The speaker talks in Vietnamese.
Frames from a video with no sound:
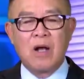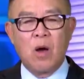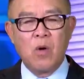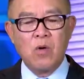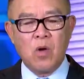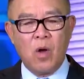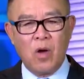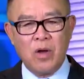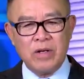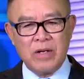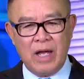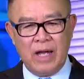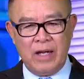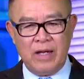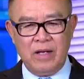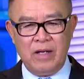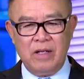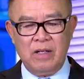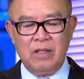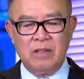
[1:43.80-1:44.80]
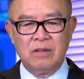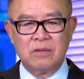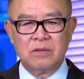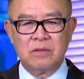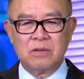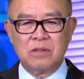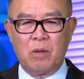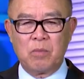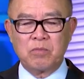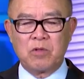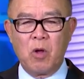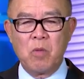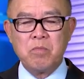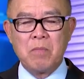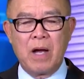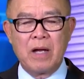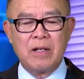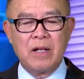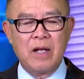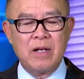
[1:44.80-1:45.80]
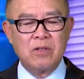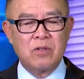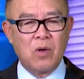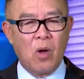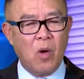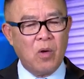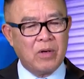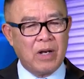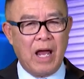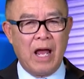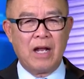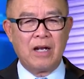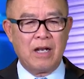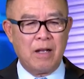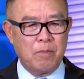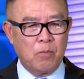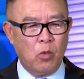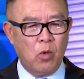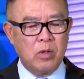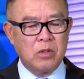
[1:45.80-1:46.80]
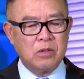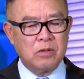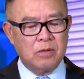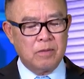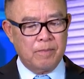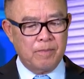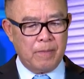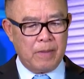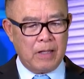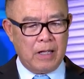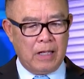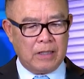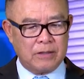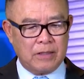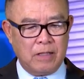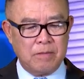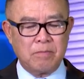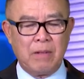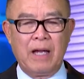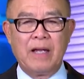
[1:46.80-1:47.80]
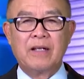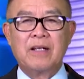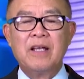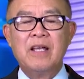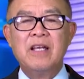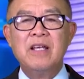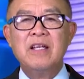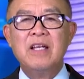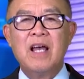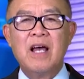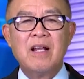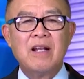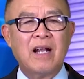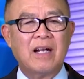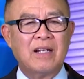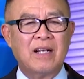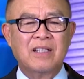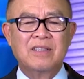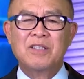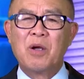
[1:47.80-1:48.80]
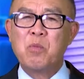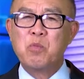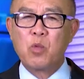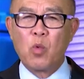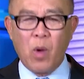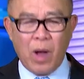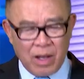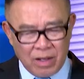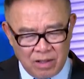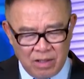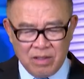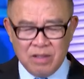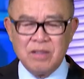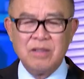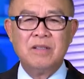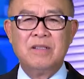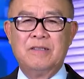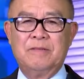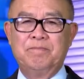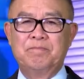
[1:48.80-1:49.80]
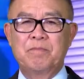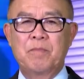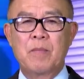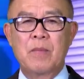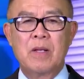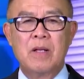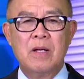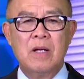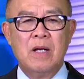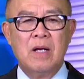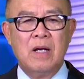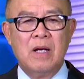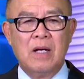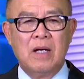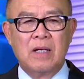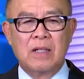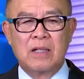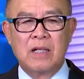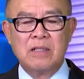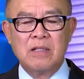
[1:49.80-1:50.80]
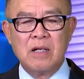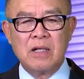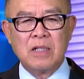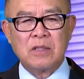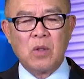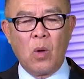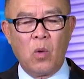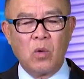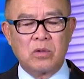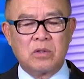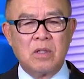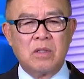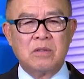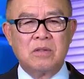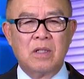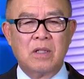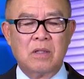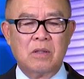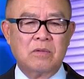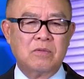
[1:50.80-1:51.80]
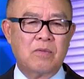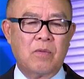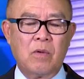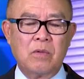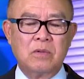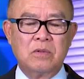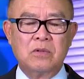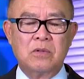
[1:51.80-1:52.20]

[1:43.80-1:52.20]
câu nói này Tổng thống Biden rõ ràng là muốn à, trình bày cái ý nghĩa rằng là trong quá khứ đó những cái tổ chức võ,